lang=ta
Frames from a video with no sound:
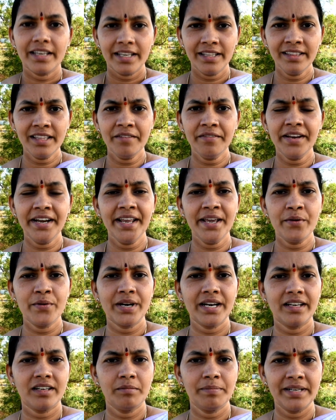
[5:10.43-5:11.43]
இந்த வீடியோ
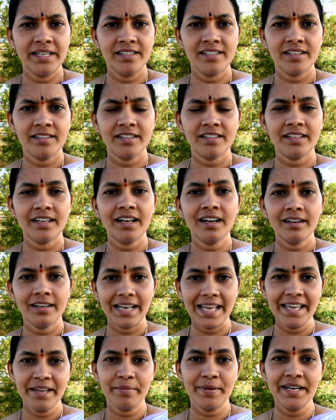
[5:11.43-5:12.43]
உங்களுக்கு பிடிச்சிருந்ததுன்னா
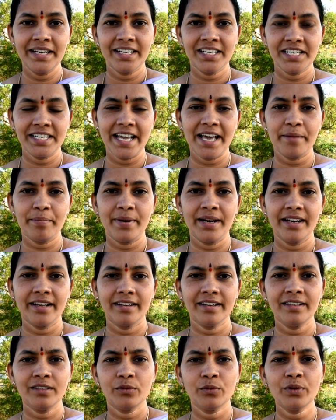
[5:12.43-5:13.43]
லைக் பண்ணுங்கள் ஷேர்
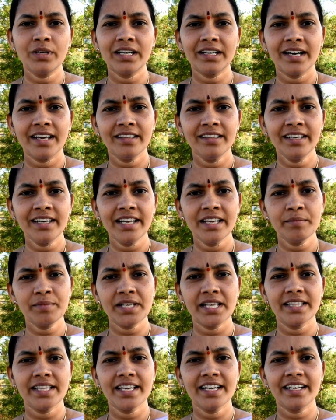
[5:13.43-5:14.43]
பண்ணுங்கள் உங்கள் கருத்துக்களையும்
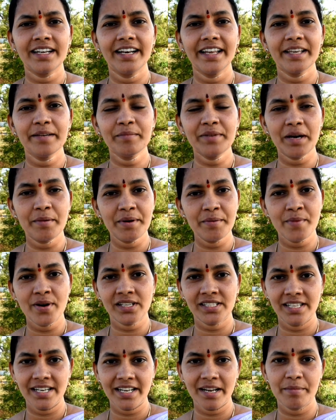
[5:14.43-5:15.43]
சந்தேகங்களையும் கமெண்ட்
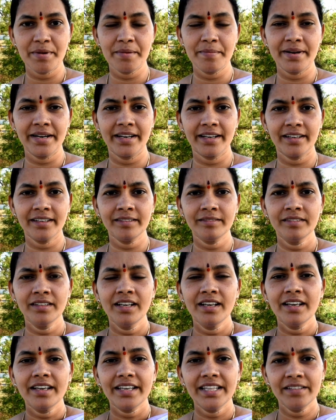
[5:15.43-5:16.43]
பாக்ஸில் கமெண்ட் பண்ணுங்கள்
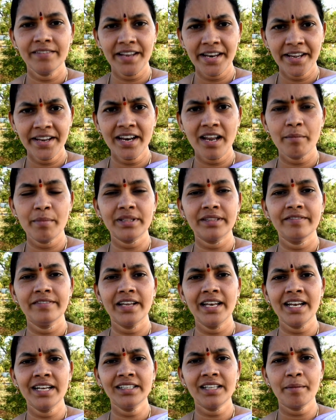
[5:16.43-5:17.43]
இது வரைக்கும் நம்ம
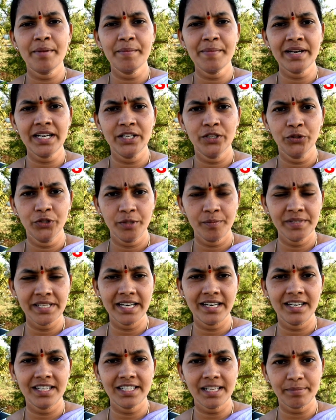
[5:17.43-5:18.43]
வேளாண் தமிழ்மகள் யூடியூப்
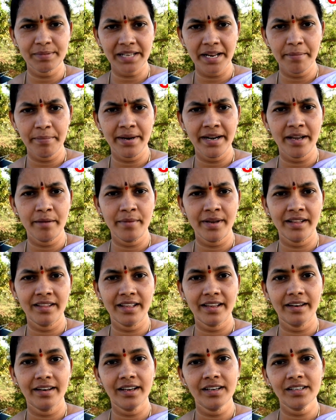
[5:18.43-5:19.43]
சேனலை சப்ஸ்கிரைப் பண்ணாமல்
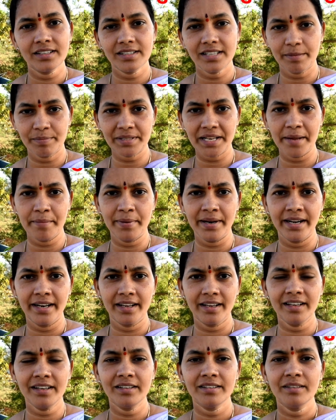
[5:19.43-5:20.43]
இருந்தீங்கன்னா சப்ஸ்கிரைப்
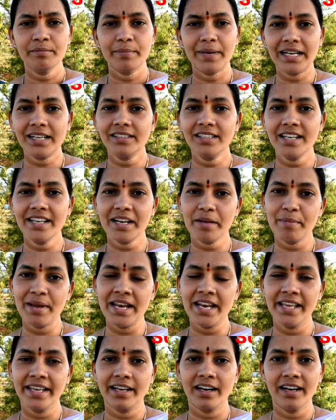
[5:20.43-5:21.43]
பண்ணுங்கள் பக்கத்தில் இருக்க
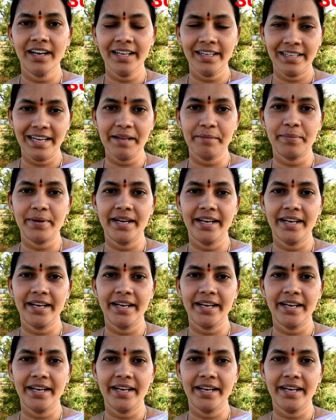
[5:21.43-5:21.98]
பெல் ஐக்கானை கிளிக்